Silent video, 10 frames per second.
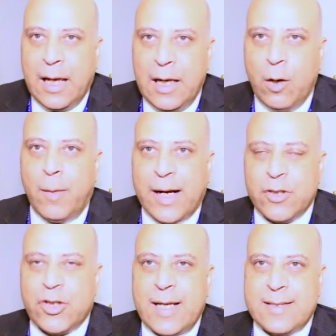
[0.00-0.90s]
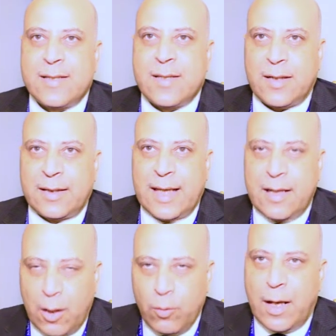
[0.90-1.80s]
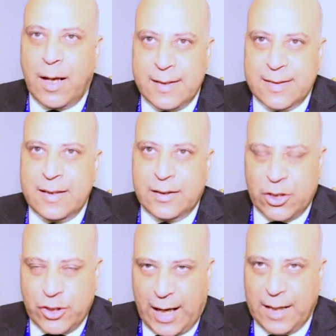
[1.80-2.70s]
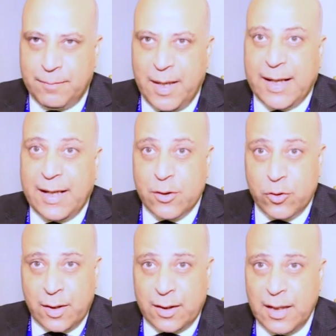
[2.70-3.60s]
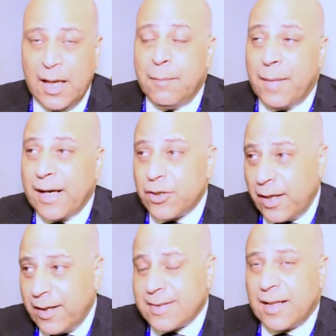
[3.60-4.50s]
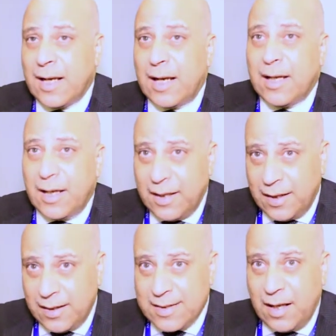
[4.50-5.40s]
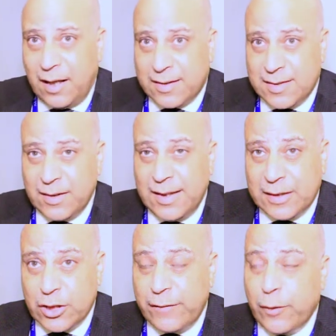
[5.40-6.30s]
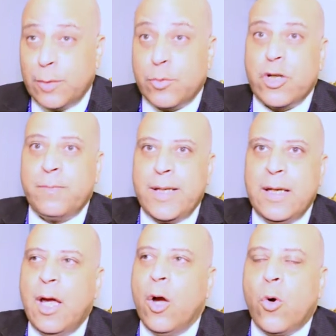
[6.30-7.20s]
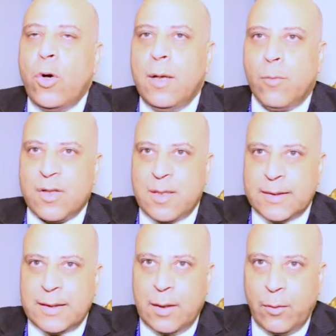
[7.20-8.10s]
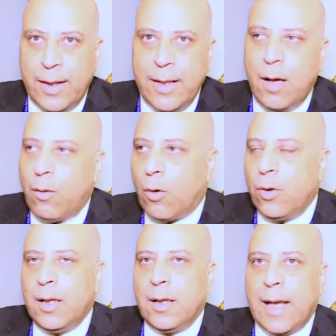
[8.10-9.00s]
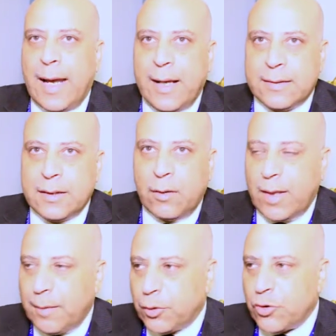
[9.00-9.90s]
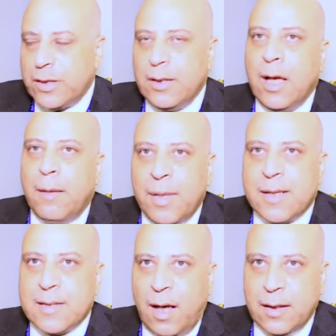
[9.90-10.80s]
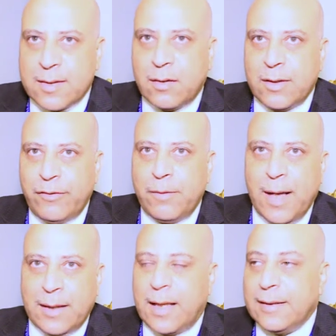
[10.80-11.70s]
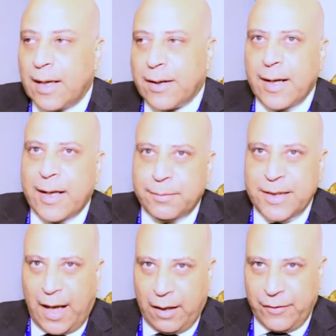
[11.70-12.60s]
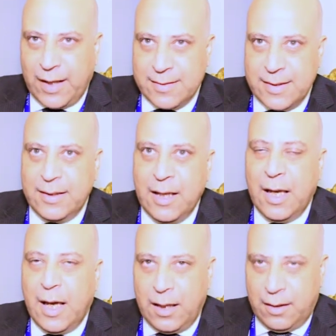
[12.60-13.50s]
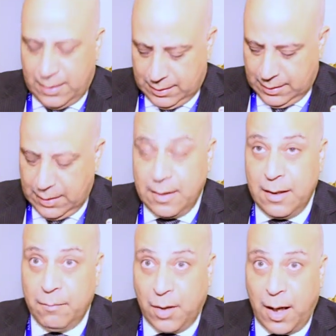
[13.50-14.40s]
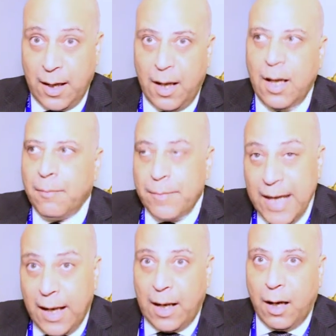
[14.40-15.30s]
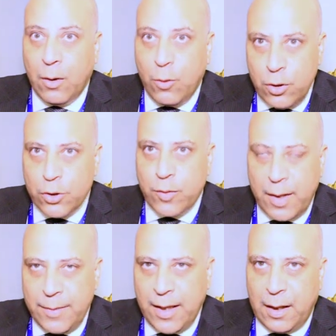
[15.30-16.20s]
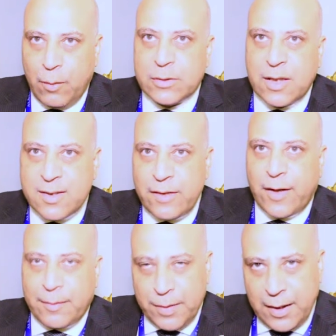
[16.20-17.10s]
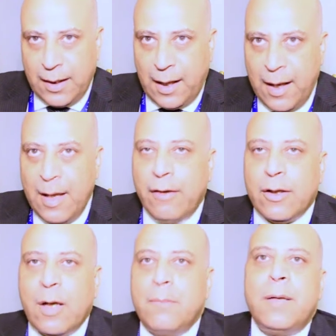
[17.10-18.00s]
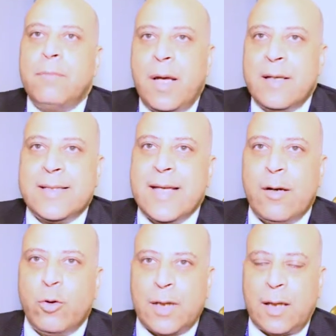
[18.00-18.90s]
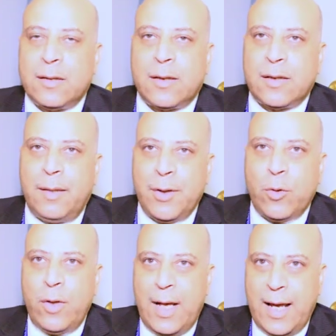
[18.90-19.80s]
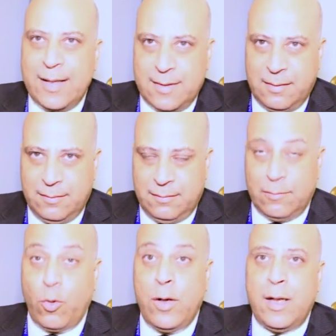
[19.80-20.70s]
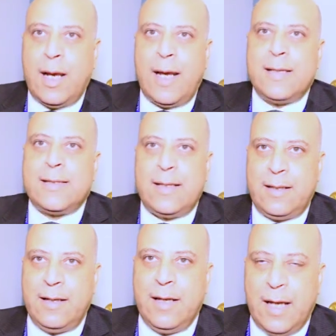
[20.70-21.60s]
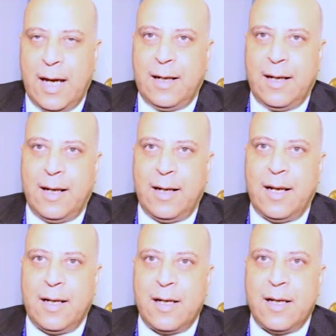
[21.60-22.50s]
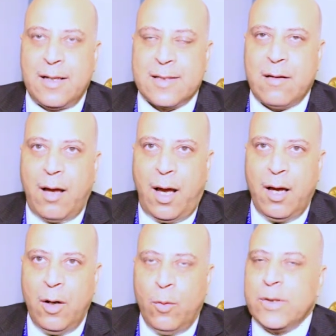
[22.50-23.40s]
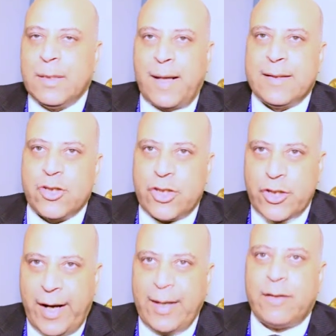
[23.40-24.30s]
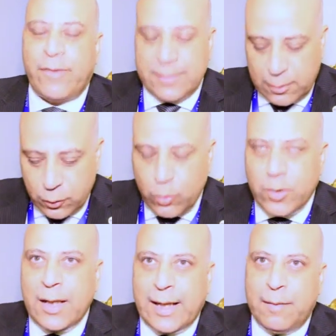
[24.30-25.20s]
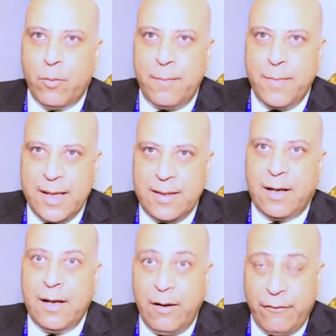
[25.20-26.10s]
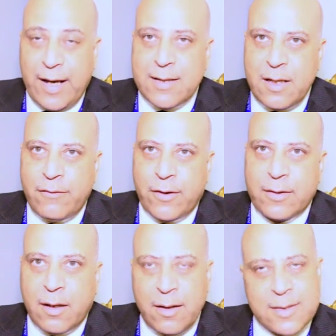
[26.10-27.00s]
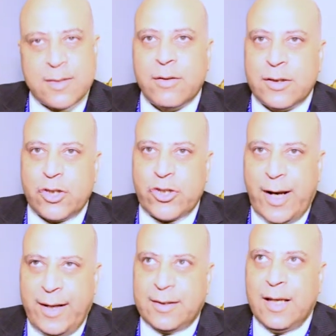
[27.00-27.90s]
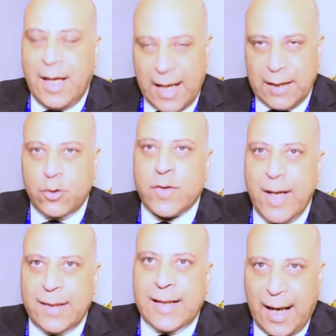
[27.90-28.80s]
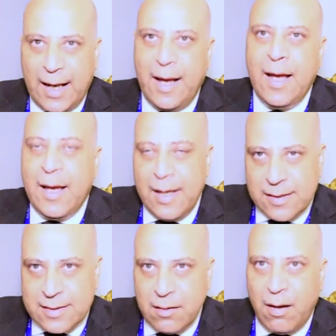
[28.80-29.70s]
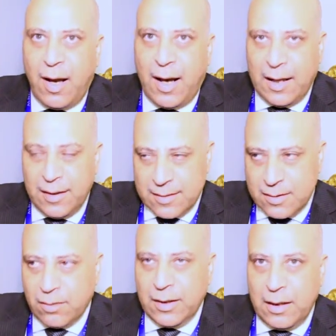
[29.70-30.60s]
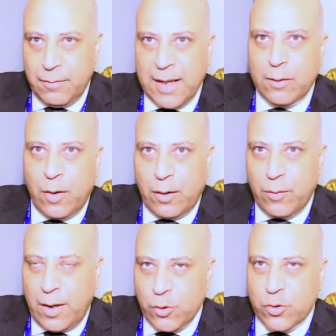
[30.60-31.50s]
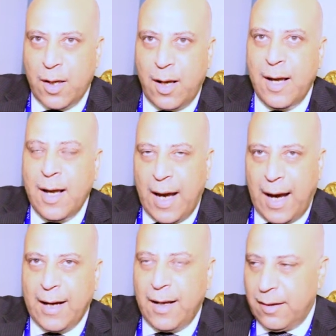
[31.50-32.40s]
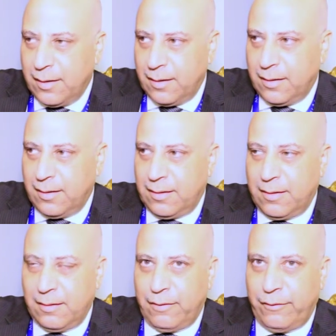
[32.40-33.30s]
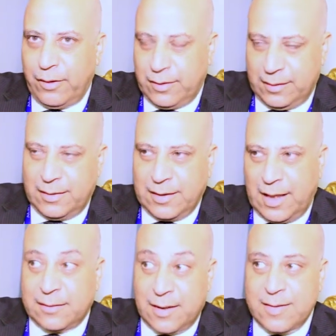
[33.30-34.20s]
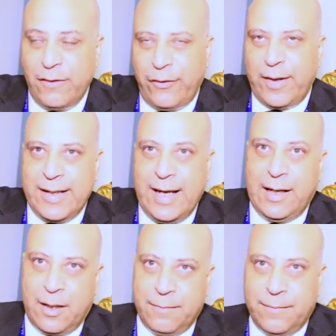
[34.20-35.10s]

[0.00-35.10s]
لو ما كانش هذه صدرت لولا هذه التشريعات ما كانت صدرت ما كانش هيحصل الاصلاح الاقتصادي اللي انت شايفه اللي بتشيد بيه كل المنظمات الدوليه وكل الهيئات الدوليه بتشيد بالاصلاح الاقتصادي في البلد انت الرانك بتاعك في هذه المرحله بيعلى كل شويه بيعلى وتصنيفك بيعلى ازاي كنت هتقدر تعمل كل هذا كل هذه الـ الـ الـ الاصلاح وانت ما عندكش تشريعات فانت الدور اللي كان مهم جدا في هذه الفتره اصدار التشريعات التي تساعد على اصلاح الاقتصادي للبلد وحصولها على آه، آه، تطلع تصنيفها يعلى